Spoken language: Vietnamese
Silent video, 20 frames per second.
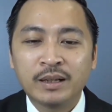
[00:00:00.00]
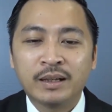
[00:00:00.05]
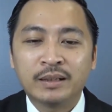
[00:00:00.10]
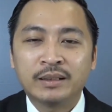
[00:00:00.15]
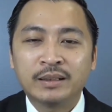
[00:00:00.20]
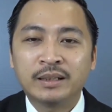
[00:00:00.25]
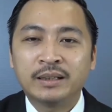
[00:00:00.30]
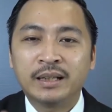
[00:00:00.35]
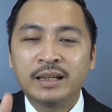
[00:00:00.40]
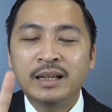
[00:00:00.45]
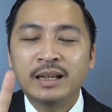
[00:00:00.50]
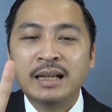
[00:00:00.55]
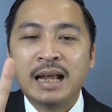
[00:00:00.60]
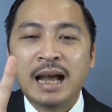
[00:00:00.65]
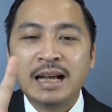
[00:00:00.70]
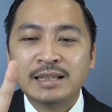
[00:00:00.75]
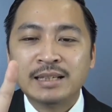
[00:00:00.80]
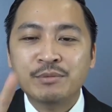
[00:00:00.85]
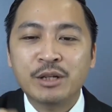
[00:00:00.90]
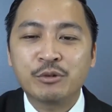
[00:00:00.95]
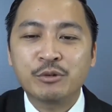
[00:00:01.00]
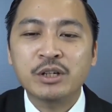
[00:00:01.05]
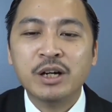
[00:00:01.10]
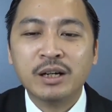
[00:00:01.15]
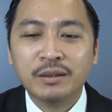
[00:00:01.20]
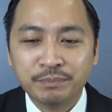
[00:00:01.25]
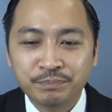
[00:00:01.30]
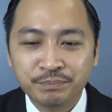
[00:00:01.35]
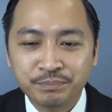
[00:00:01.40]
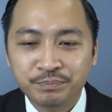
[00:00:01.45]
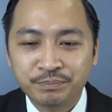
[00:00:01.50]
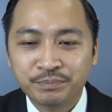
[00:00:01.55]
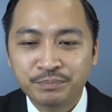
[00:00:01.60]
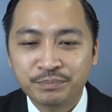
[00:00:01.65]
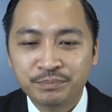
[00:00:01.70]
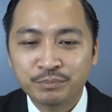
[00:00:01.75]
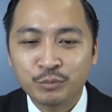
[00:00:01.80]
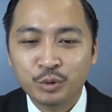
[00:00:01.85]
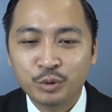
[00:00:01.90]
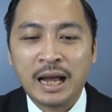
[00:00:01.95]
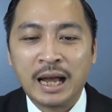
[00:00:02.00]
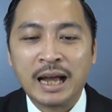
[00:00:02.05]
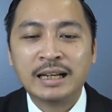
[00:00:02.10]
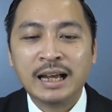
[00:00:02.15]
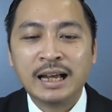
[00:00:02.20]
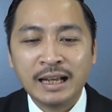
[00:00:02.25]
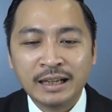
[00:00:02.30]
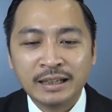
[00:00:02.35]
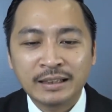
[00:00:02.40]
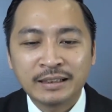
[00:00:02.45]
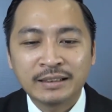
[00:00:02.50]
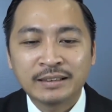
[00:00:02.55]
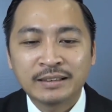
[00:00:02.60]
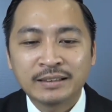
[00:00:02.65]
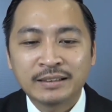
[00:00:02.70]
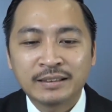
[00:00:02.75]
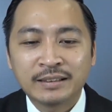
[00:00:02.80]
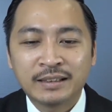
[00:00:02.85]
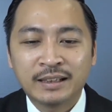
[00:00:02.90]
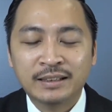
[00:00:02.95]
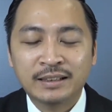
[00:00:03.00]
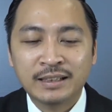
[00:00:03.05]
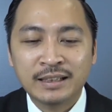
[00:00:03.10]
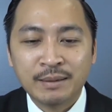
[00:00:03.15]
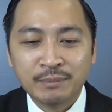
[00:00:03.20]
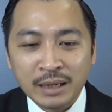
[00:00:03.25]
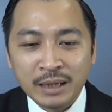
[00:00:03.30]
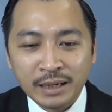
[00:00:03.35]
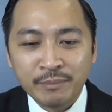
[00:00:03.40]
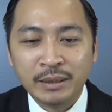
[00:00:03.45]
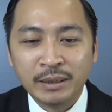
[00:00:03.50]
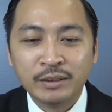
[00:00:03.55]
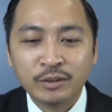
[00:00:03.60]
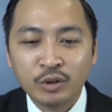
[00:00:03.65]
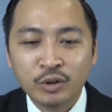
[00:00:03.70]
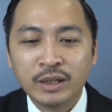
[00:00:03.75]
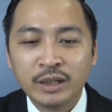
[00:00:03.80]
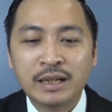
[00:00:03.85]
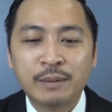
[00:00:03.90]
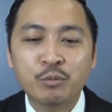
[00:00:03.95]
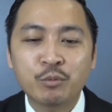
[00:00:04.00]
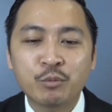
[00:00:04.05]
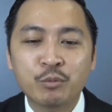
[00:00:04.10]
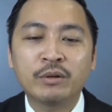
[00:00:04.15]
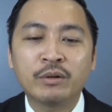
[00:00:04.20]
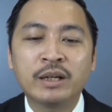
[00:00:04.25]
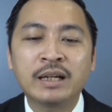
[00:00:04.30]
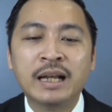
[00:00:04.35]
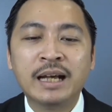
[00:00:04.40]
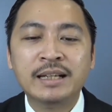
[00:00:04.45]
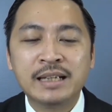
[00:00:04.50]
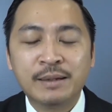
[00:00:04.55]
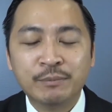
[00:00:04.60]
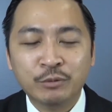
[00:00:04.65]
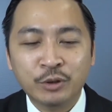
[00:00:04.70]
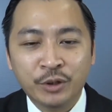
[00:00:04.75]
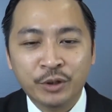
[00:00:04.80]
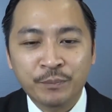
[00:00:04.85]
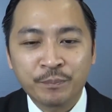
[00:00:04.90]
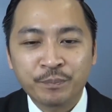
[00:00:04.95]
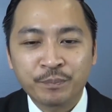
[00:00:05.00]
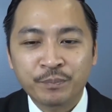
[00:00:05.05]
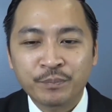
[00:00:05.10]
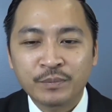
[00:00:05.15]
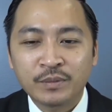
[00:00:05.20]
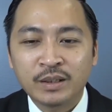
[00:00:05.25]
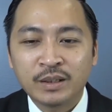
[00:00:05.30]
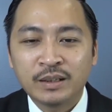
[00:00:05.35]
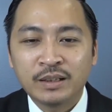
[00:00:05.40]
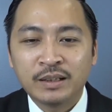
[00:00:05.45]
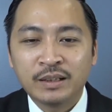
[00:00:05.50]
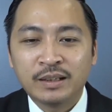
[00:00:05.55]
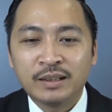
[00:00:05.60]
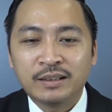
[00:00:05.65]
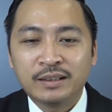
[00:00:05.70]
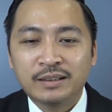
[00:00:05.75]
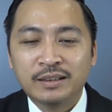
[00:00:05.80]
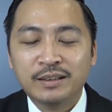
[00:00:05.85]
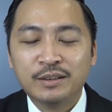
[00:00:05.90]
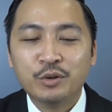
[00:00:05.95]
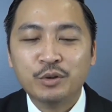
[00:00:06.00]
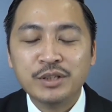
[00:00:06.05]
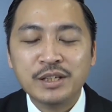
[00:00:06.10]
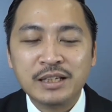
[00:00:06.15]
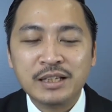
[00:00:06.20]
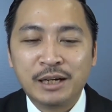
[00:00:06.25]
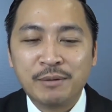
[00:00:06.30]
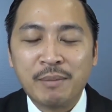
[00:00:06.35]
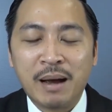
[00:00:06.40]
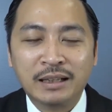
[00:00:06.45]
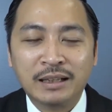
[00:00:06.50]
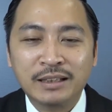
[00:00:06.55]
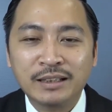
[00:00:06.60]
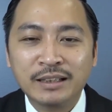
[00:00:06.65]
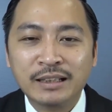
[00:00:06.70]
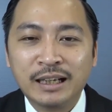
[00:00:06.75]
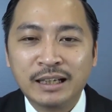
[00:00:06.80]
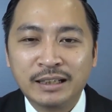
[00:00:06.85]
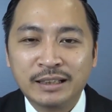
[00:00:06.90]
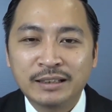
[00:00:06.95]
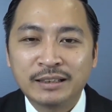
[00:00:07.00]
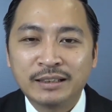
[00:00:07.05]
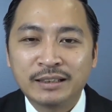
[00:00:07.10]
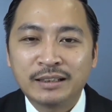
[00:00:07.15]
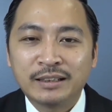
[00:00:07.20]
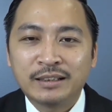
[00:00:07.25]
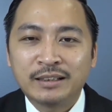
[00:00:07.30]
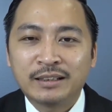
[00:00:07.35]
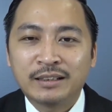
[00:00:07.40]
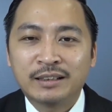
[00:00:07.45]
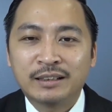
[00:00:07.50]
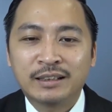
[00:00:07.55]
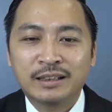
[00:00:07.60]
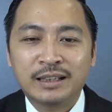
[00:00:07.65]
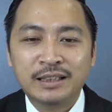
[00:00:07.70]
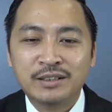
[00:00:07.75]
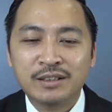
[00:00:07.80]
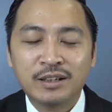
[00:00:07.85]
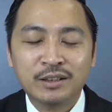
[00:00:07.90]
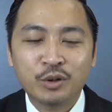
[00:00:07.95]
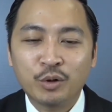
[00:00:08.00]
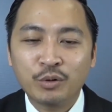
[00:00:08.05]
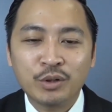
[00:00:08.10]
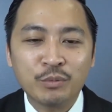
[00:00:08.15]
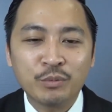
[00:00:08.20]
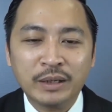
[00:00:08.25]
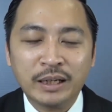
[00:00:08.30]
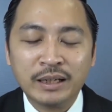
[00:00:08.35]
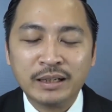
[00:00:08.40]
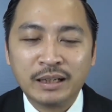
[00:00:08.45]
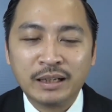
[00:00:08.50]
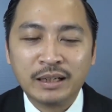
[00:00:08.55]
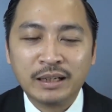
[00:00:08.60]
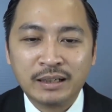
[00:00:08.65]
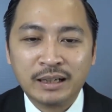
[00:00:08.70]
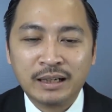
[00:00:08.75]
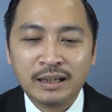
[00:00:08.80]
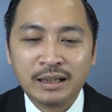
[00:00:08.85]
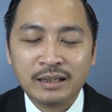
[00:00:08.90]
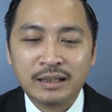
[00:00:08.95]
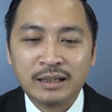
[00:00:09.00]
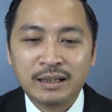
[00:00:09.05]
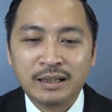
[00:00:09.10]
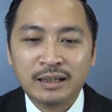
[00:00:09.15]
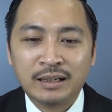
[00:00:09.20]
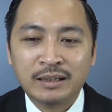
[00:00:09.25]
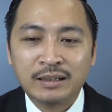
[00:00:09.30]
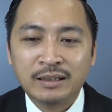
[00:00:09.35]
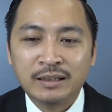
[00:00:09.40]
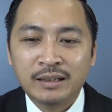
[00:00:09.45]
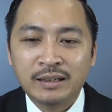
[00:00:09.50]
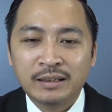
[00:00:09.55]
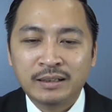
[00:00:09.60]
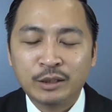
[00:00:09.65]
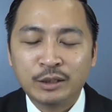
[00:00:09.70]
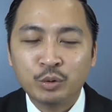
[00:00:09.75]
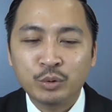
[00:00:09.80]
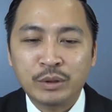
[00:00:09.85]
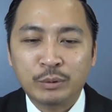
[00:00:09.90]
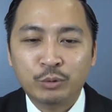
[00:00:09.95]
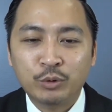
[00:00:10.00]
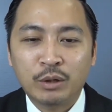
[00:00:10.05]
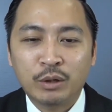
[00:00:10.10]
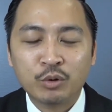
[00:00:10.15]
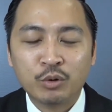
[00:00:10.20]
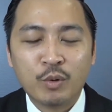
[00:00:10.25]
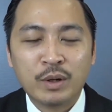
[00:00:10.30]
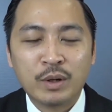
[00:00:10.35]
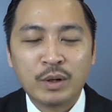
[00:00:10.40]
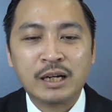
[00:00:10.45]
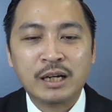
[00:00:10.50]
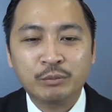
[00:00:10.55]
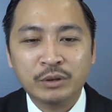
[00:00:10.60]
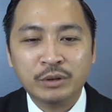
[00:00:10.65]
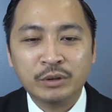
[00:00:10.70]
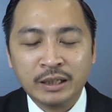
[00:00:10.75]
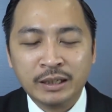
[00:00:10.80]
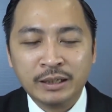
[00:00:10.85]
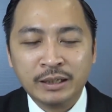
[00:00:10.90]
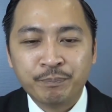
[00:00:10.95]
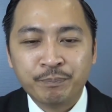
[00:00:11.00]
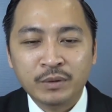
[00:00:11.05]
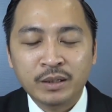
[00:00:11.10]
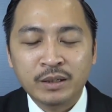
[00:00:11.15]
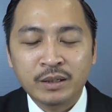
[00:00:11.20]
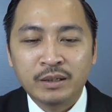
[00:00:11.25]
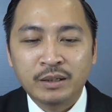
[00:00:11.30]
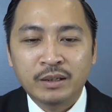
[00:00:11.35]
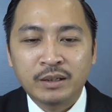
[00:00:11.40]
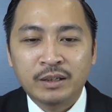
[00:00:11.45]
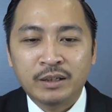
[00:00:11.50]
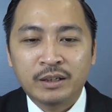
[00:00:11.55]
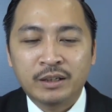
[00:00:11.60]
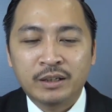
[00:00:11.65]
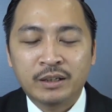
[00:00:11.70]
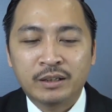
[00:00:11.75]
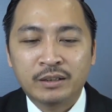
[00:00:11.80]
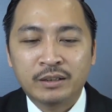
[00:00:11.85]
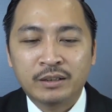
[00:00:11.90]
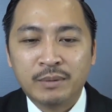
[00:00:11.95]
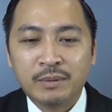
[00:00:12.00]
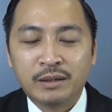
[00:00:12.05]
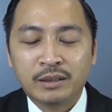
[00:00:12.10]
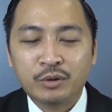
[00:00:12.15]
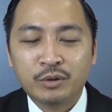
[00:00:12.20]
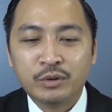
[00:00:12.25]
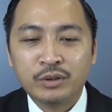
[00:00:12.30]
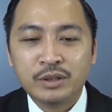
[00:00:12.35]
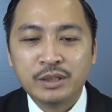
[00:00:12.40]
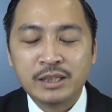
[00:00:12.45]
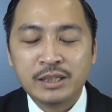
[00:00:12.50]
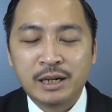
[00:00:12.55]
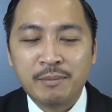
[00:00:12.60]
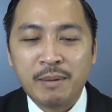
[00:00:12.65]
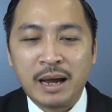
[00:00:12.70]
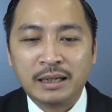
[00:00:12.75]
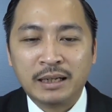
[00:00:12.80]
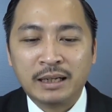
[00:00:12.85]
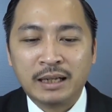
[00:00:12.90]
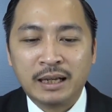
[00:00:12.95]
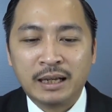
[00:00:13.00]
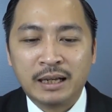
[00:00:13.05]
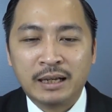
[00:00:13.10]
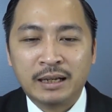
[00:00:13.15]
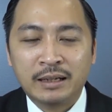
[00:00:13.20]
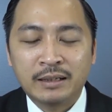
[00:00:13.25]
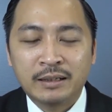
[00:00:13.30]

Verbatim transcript: thì tiến lên 200 triệu trước một tháng đã Đấy, thì năm nay mình có thể đặt mục tiêu đến 200 thôi thì tôi chia sẻ với bạn là như này ngày xưa tôi cũng không nghĩ là là, là cái thu nhập thụ động nó quan trọng như thế à, nhưng mà tôi chia sẻ với bạn là